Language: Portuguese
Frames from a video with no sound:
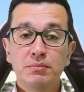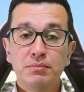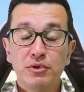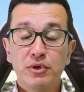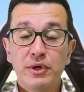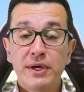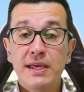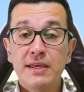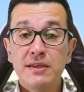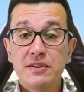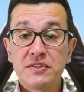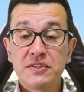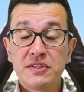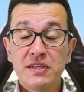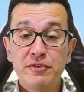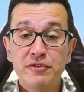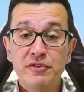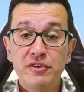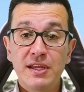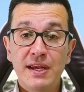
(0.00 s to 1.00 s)
Porém,
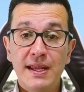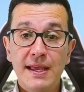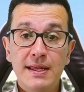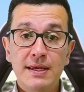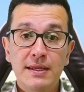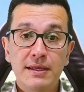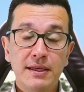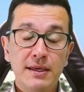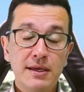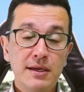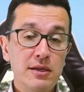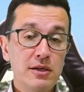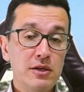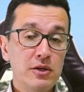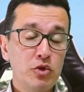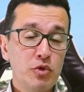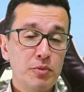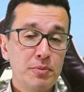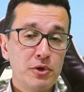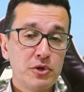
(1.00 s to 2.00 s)
Zeffirelli
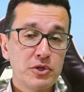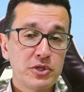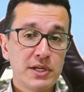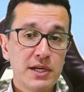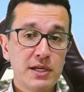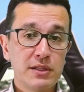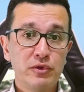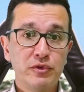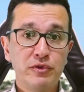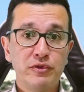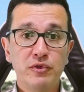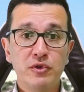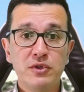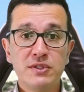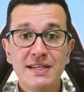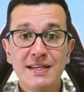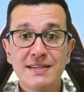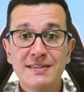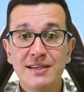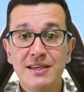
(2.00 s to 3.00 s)
queria que o projeto
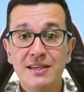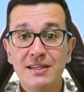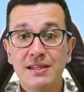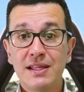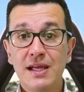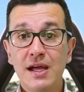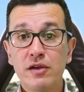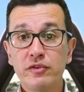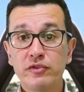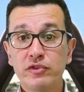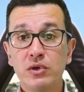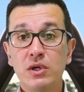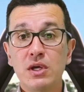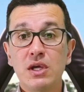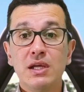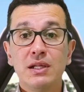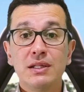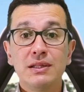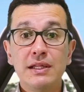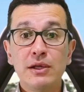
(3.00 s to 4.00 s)
fosse aceitável
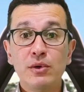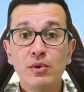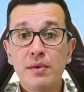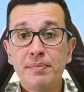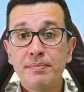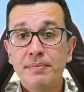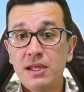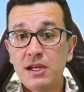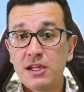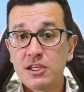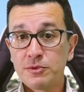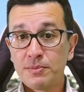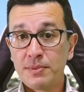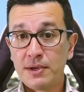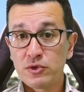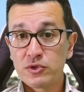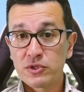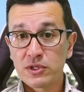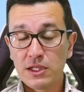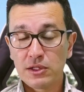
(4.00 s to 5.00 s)
não apenas
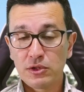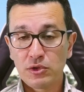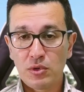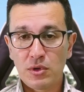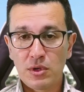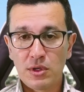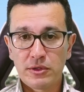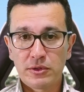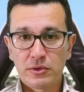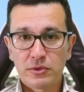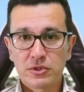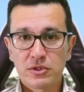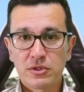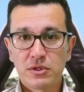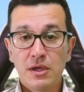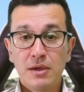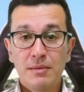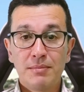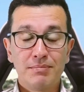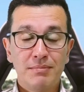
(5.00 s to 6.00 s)
para os
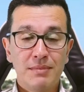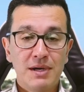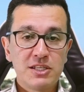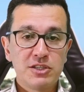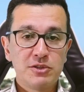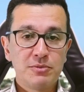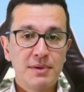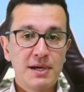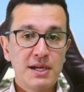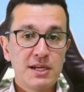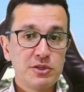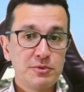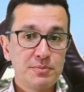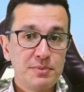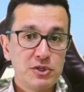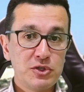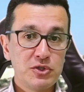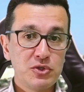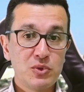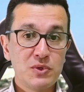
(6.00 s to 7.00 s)
católicos, mas para as
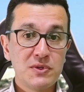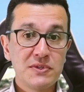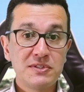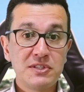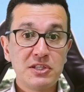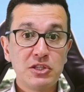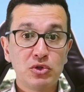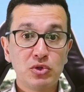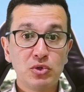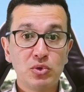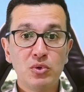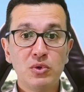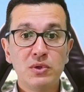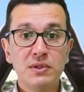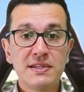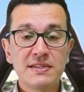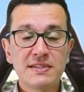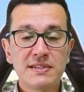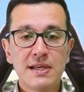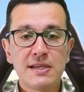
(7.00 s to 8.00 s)
pessoas de
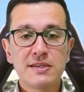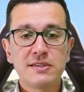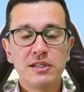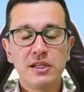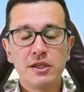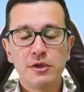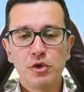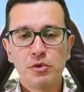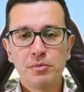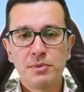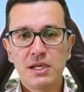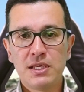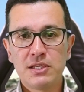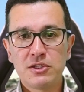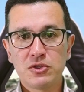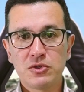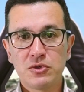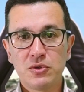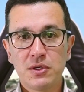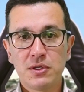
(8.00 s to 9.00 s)
todas as
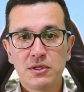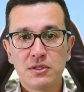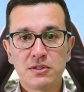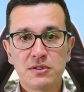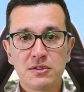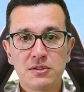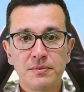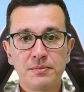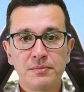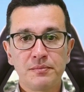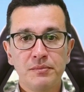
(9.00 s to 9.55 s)
denominações.